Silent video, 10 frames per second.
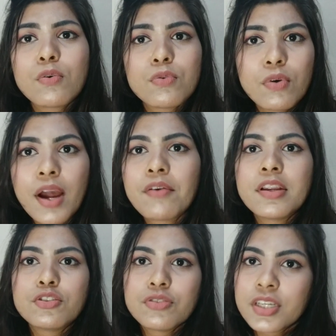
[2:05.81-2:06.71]
কোনো কারণে
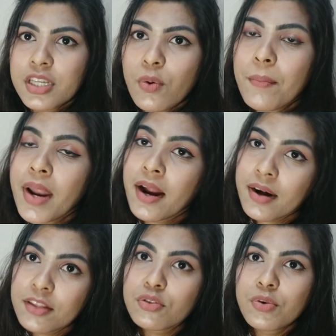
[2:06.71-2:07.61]
যদি কেউ থেকেও আমরা
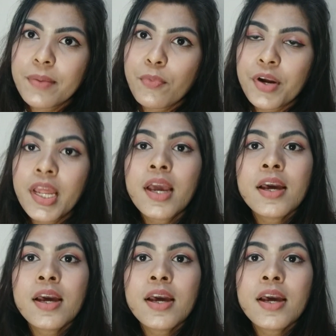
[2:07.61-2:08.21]
আক্রান্ত হয়ে পড়ি